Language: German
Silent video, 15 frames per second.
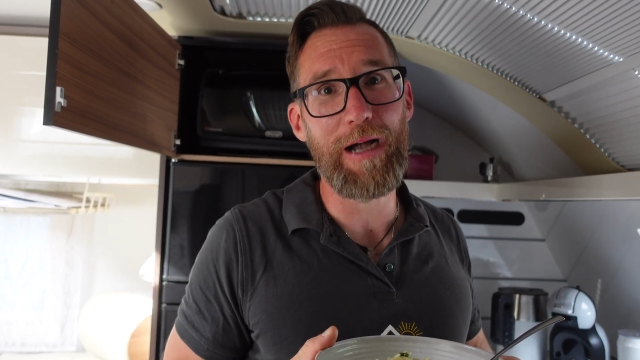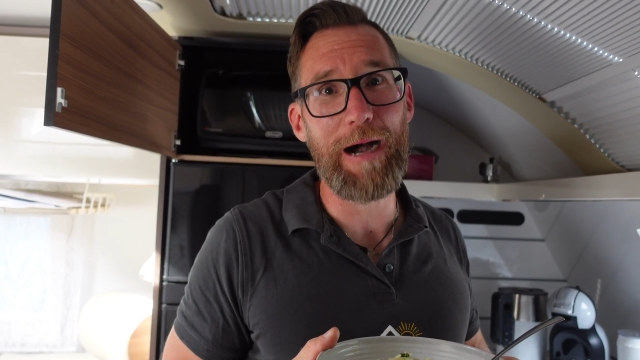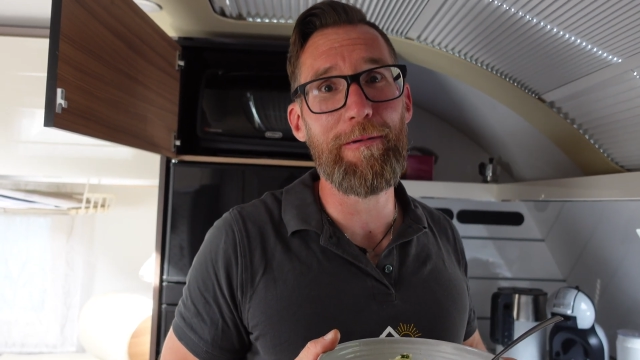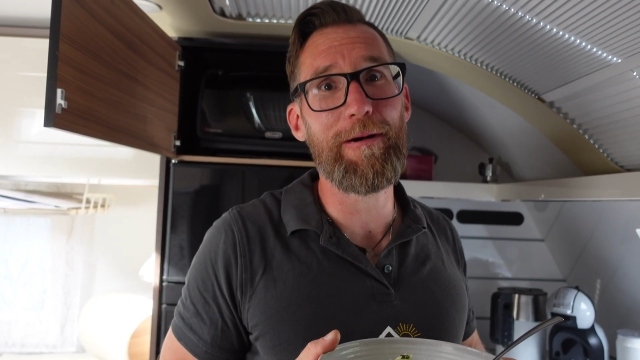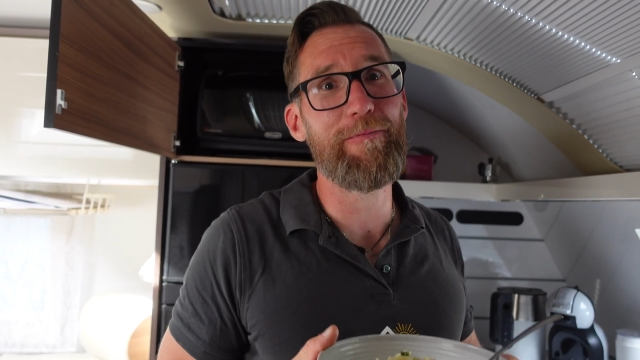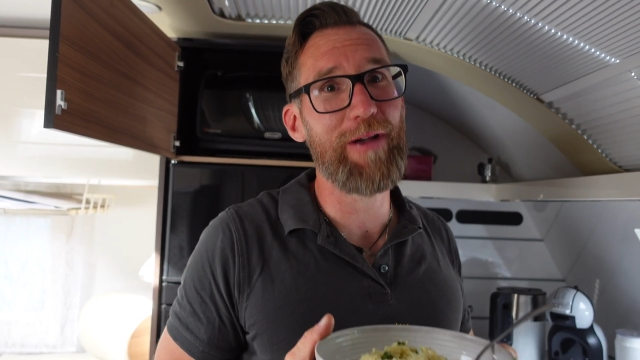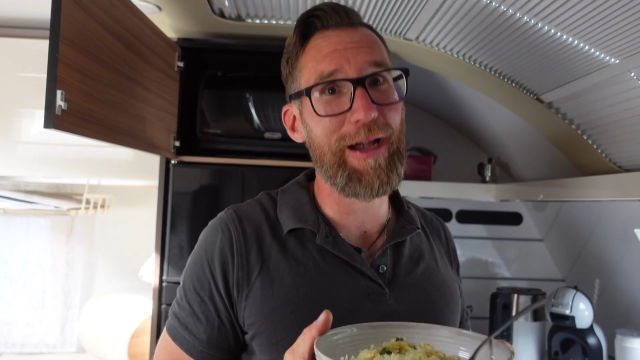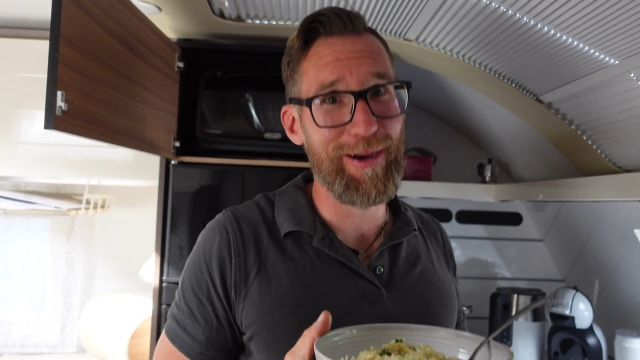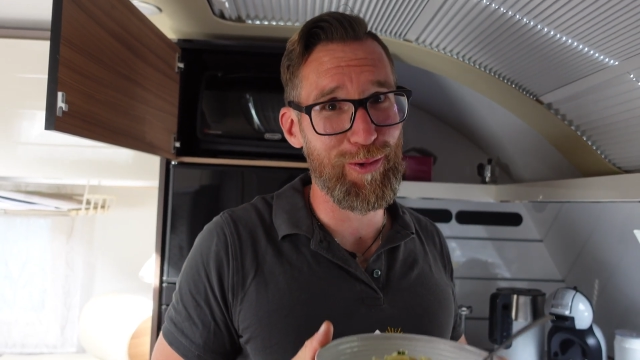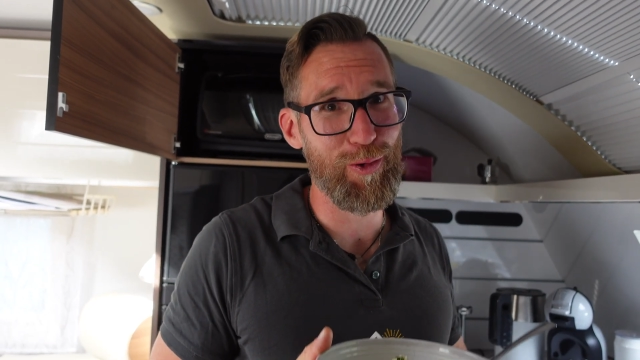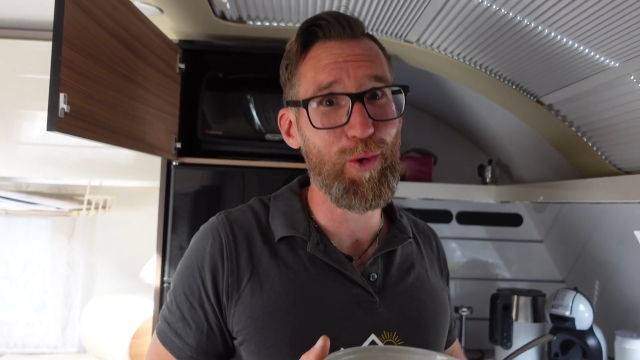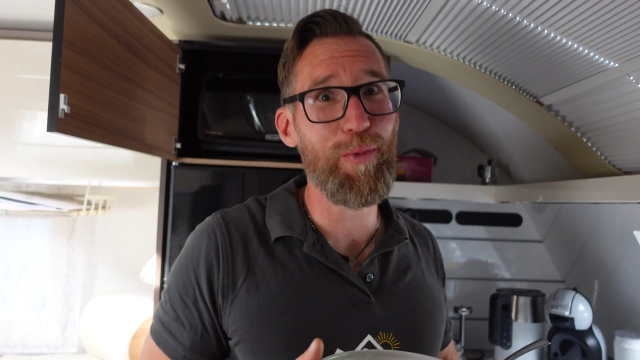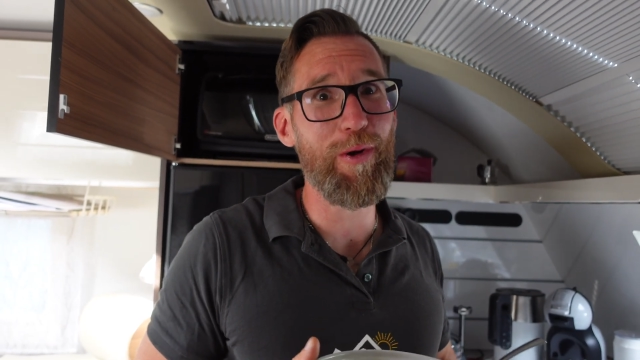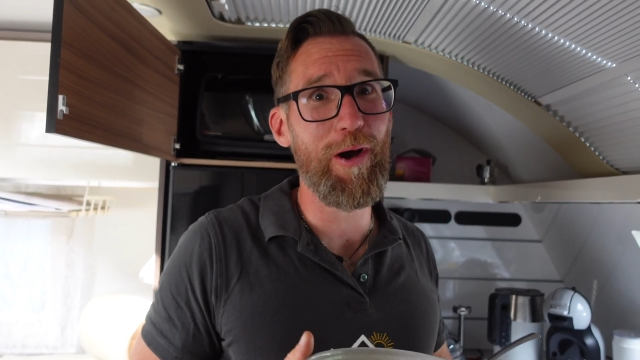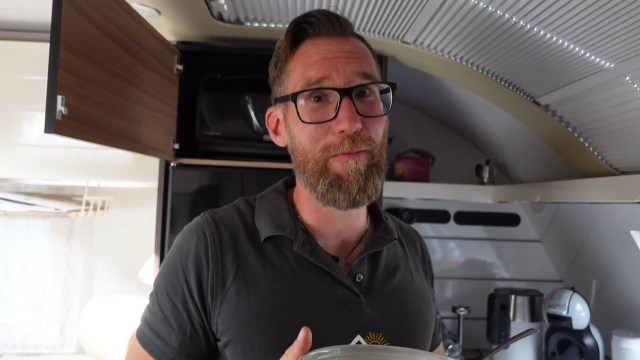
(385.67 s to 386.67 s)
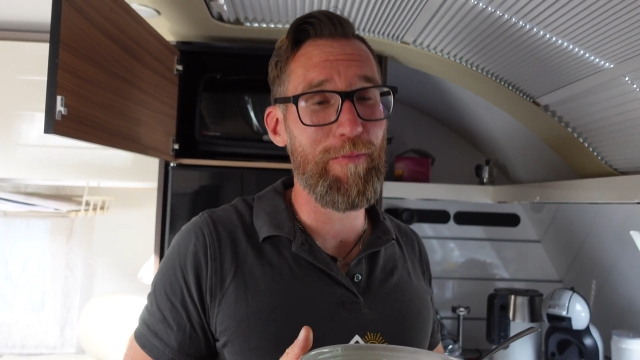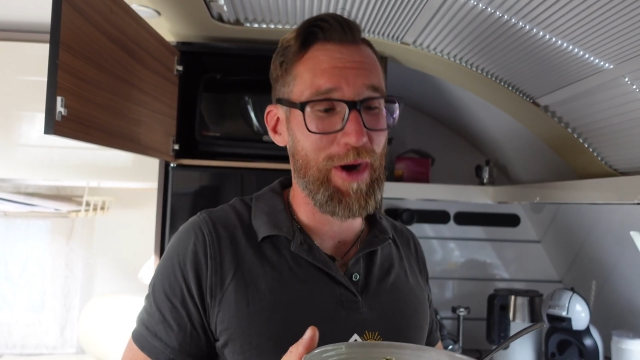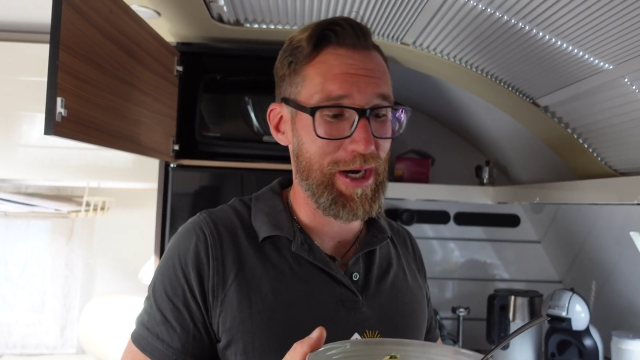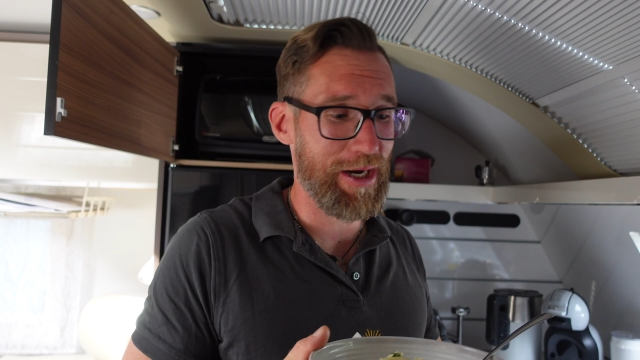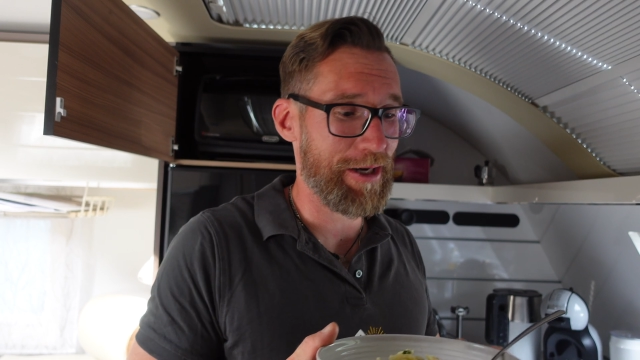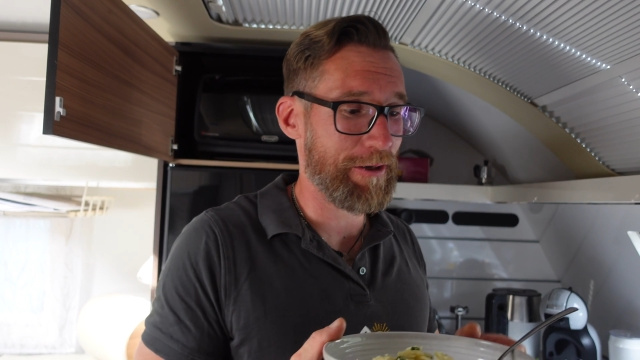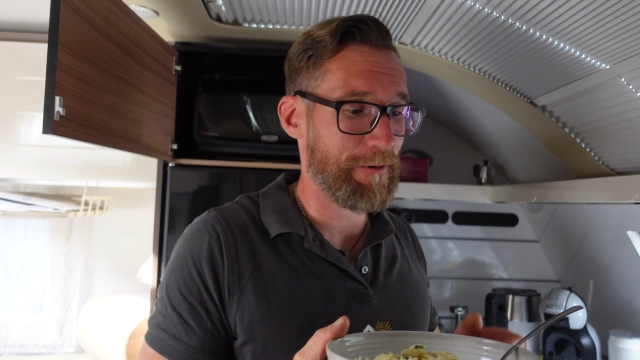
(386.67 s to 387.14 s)
aber wer Knoblauch
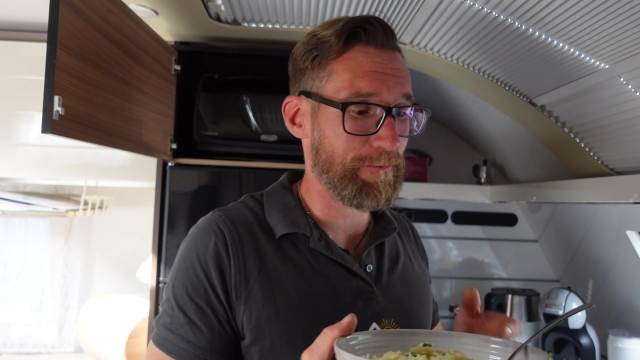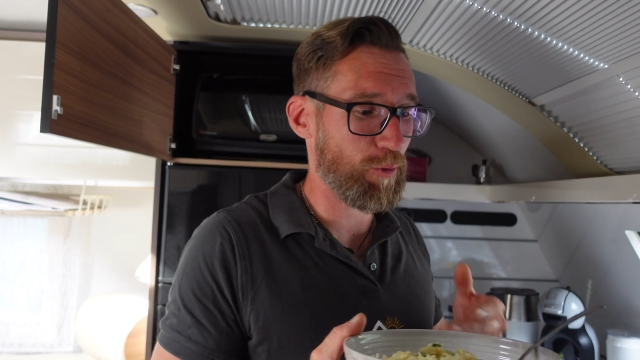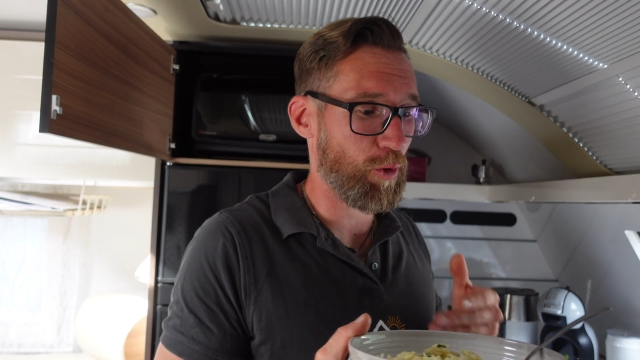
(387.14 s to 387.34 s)
mag